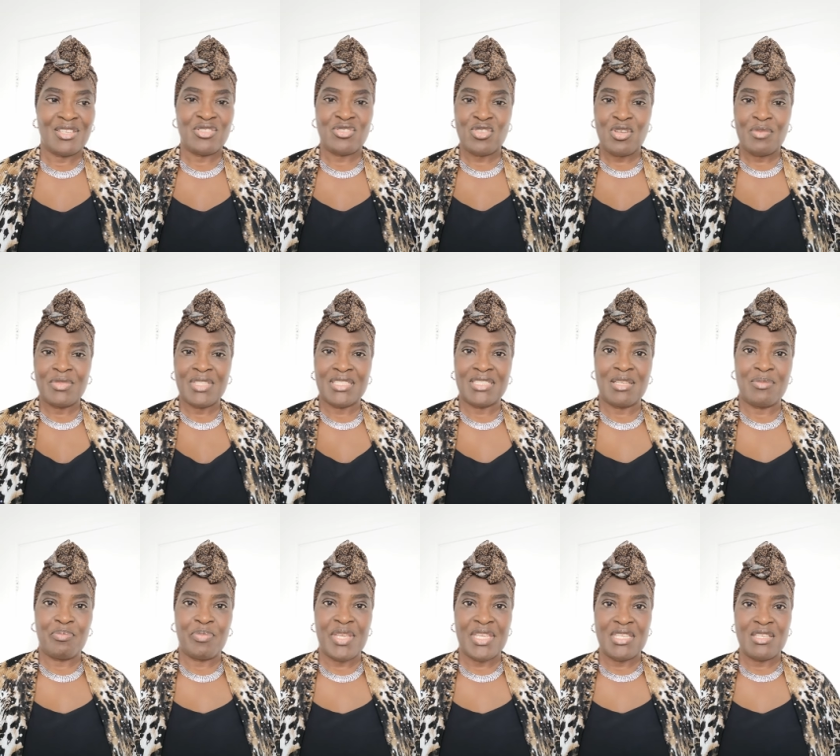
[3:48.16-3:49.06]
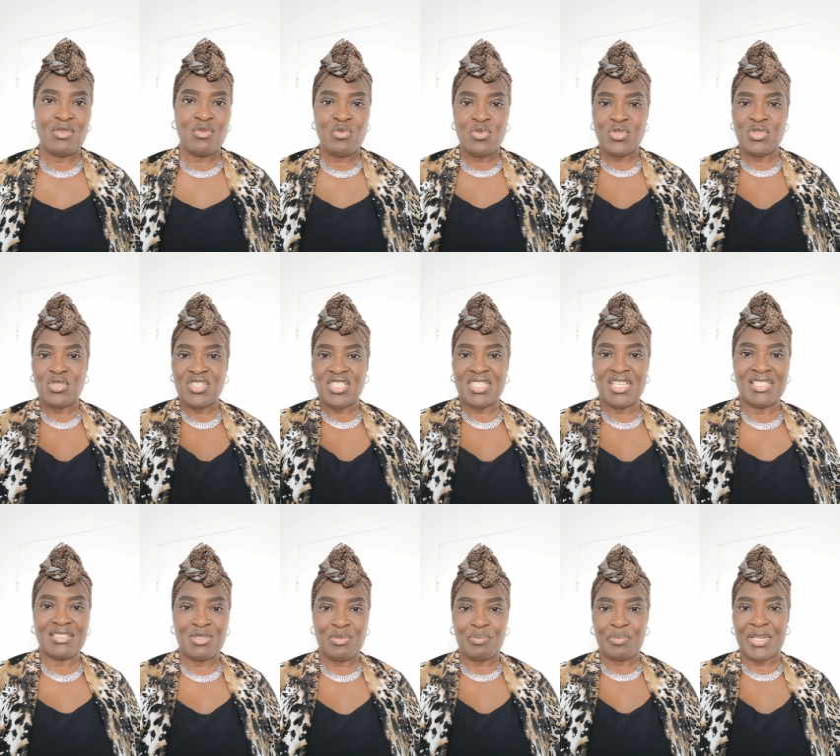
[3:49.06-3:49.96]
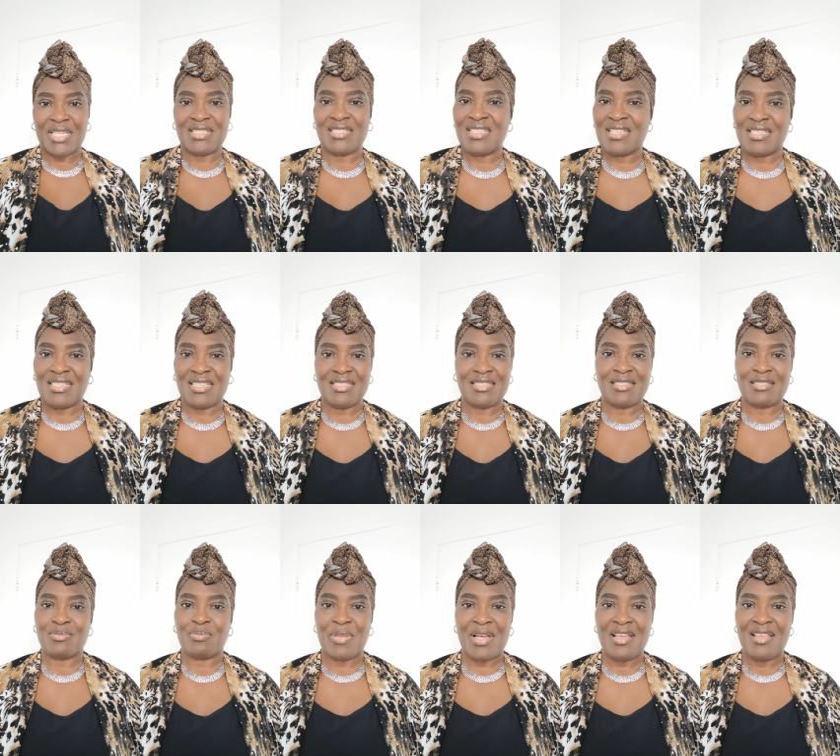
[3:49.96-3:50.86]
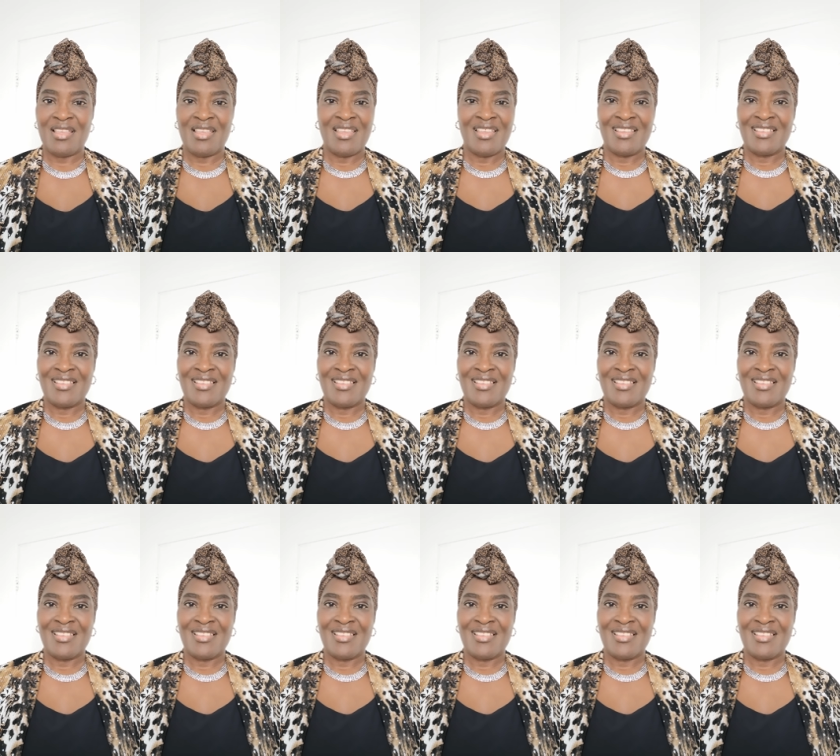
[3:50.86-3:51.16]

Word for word: qui sommes dans des pays où ce genre de pratique n'existe pas,